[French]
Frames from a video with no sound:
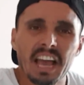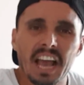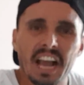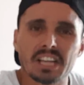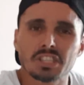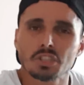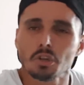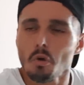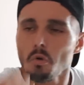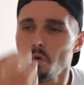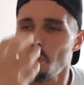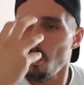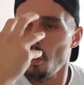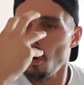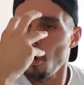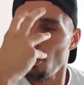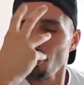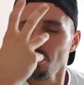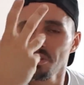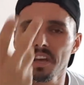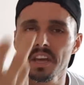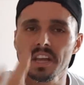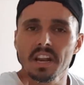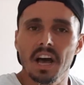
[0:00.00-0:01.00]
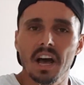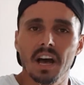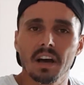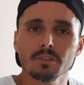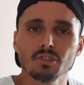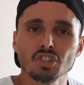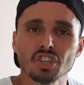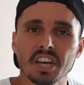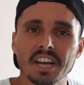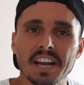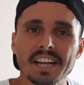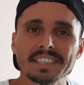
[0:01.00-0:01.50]
Avec son gros nez là, on
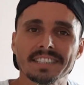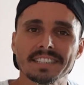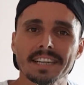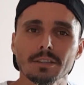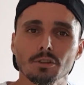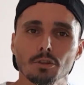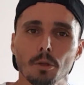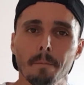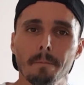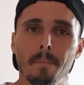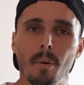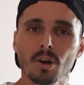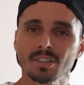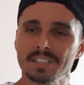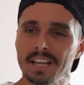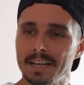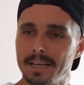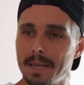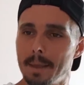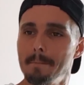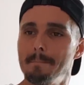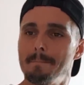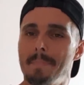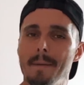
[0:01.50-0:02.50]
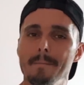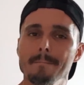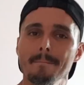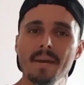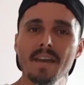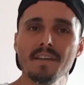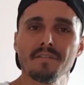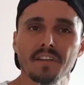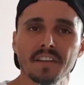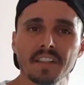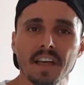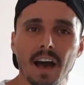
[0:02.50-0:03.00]
dirait l'ancienne boss à Kimpembe,
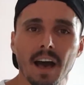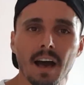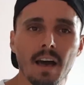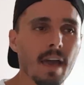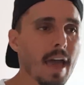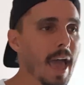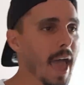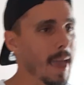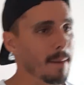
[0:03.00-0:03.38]
Fada.